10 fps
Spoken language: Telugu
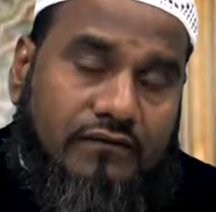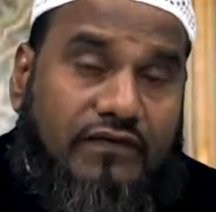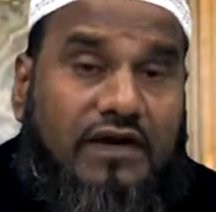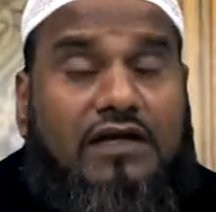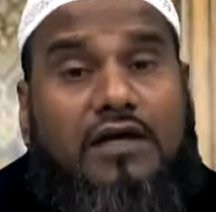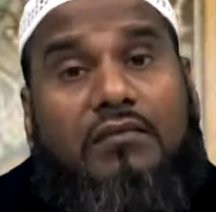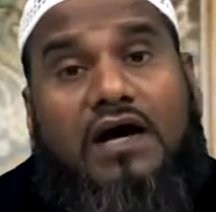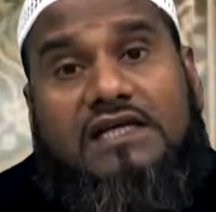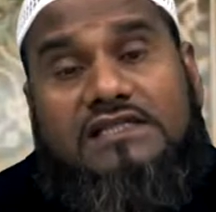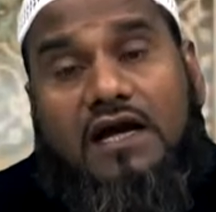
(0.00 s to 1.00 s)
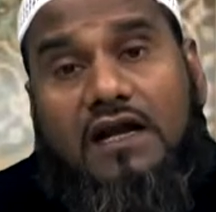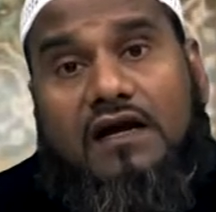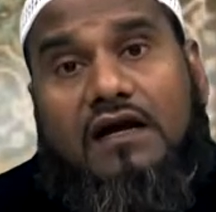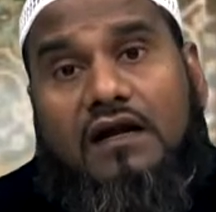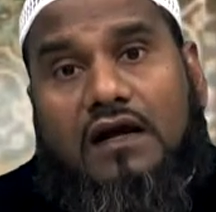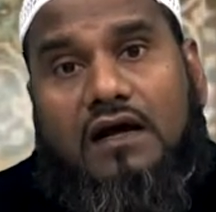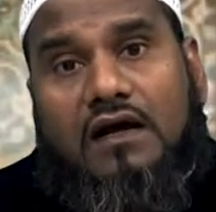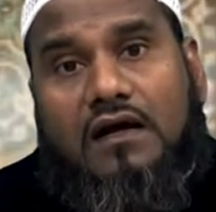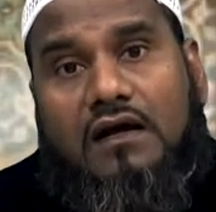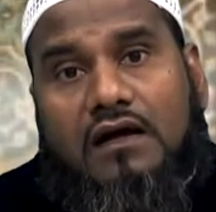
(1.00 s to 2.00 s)
వెయ్యి మాసాల కన్నా
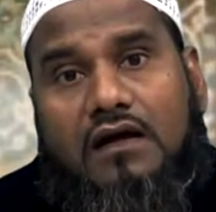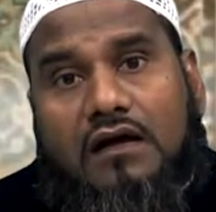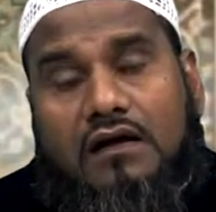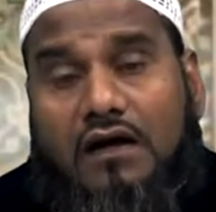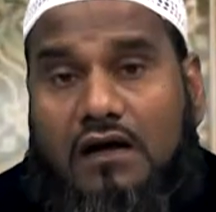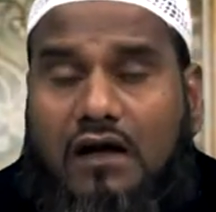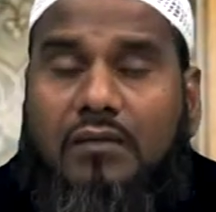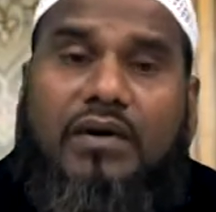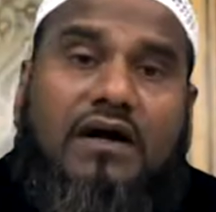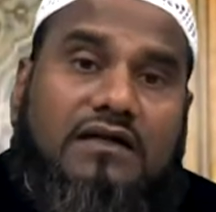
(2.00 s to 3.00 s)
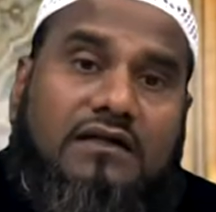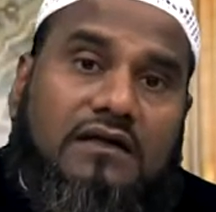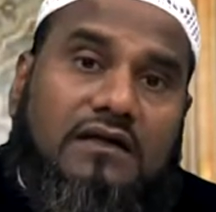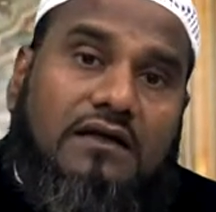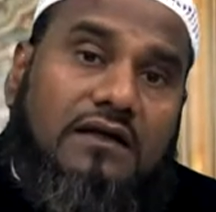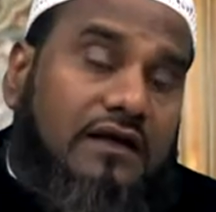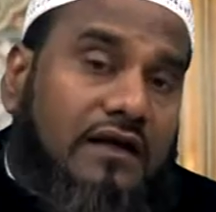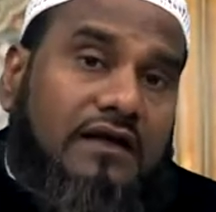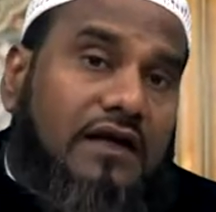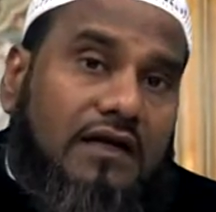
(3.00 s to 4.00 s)
ఘనాపాటిది ఈ
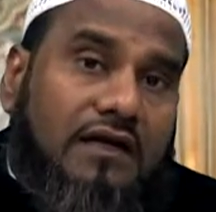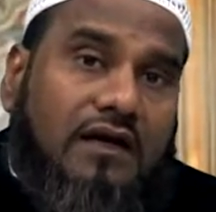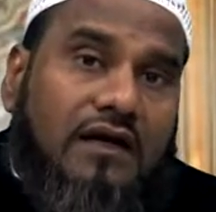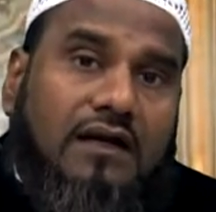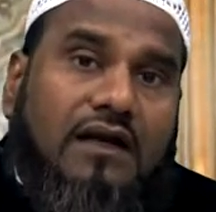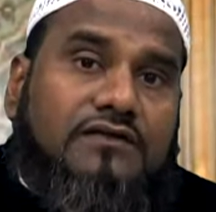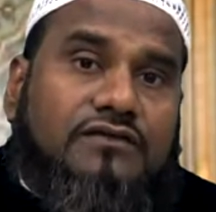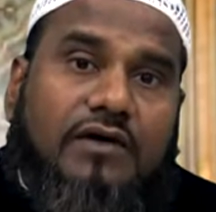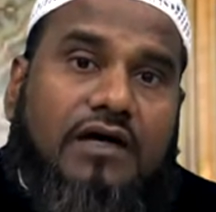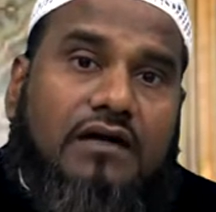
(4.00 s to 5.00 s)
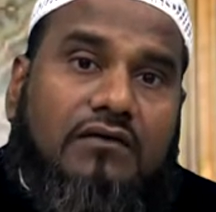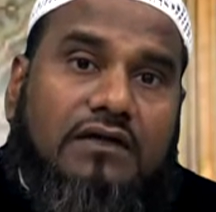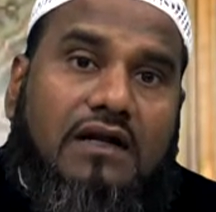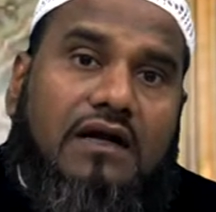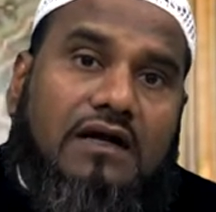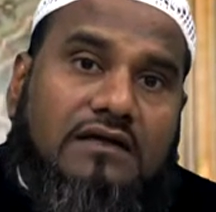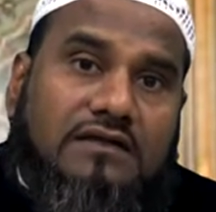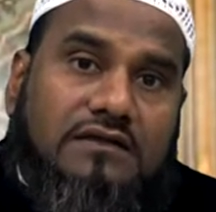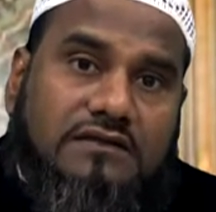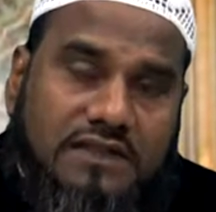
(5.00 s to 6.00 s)
రేయి అని అల్లా సుబానహతల
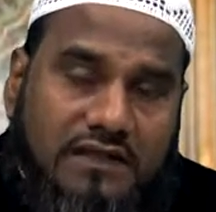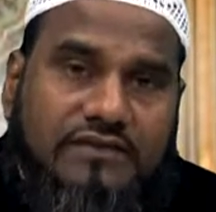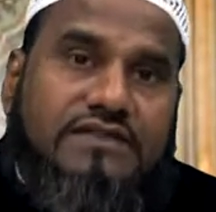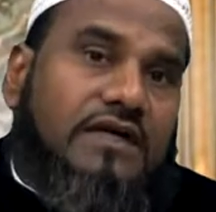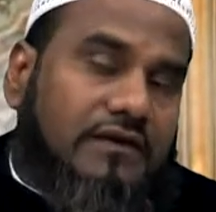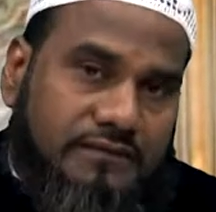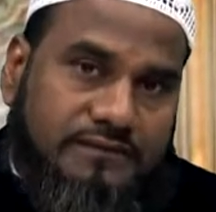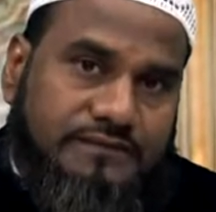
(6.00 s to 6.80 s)
సెలవిచ్చాడు